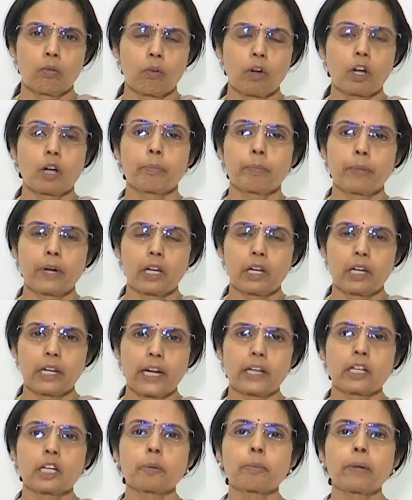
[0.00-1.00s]
ఒక
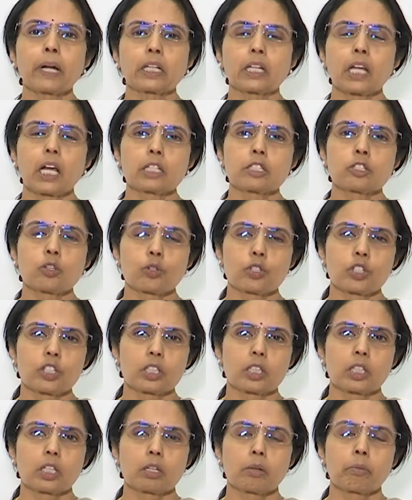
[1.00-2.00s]
లెటర్ పెట్టాల్సి
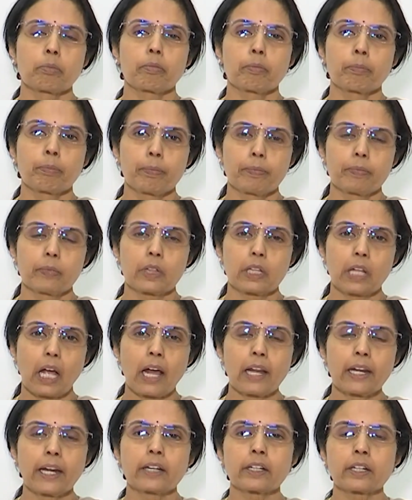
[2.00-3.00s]
వచ్చింది
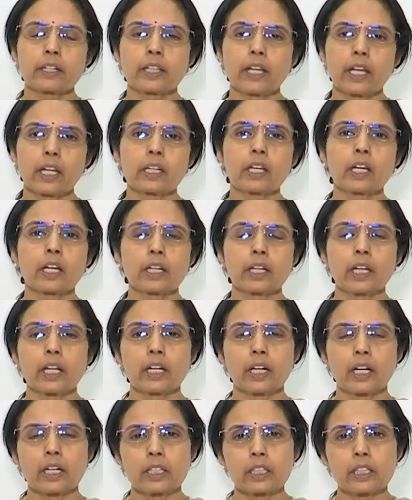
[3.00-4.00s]
ఆ లెటర్ దేనికని
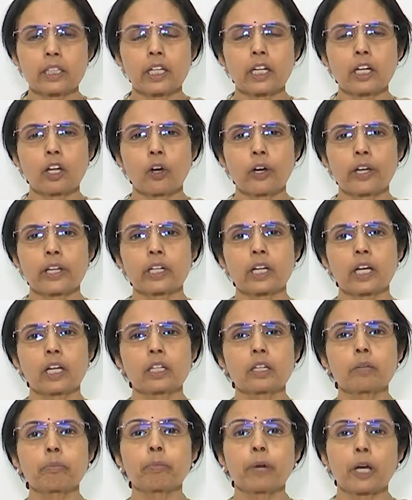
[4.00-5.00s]
నేను అడిగితే లాయర్
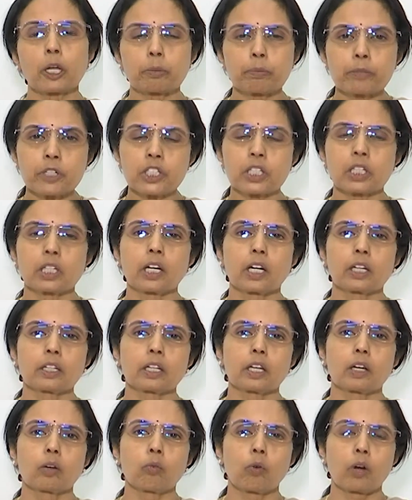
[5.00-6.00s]
గారిని పర్మిషన్
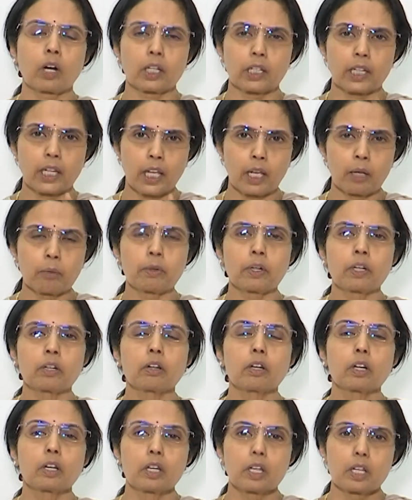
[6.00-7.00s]
అంట ఒక టేబుల్
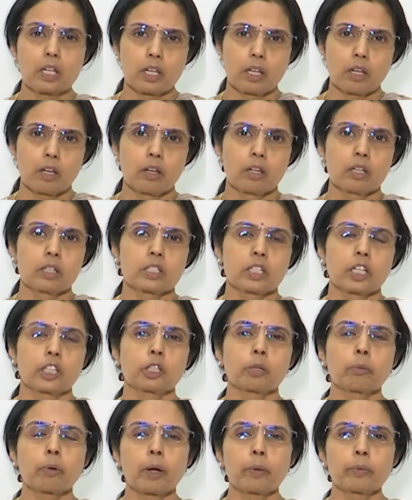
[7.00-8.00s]

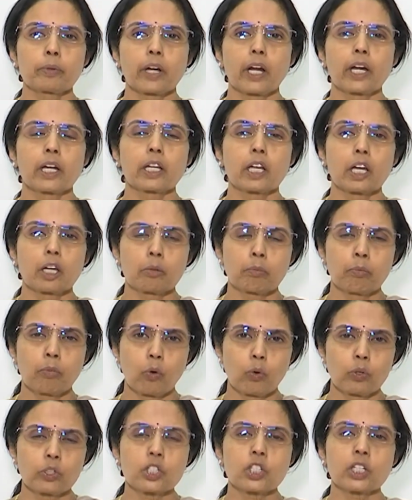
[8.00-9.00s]
చంద్రబాబు నాయుడు గారు
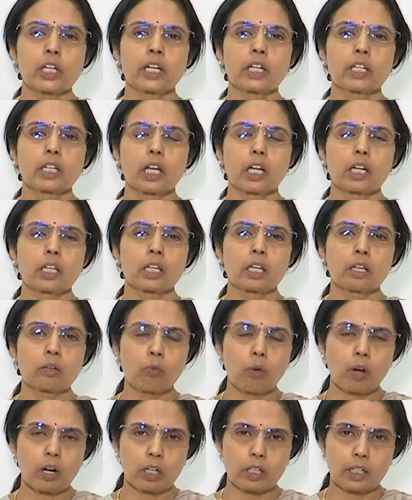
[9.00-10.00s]
బోన్ చేయటానికి
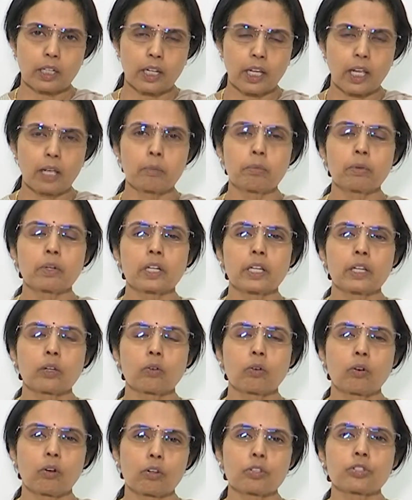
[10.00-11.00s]
ఒక టేబుల్
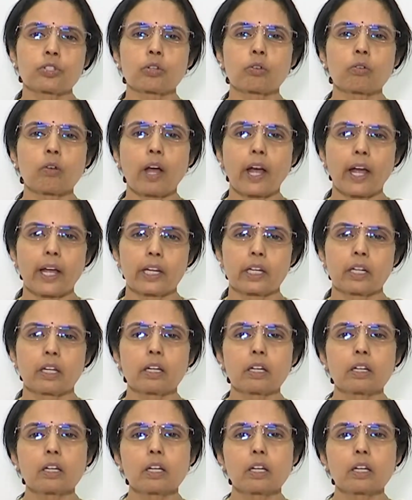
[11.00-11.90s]
కోసం ఆయన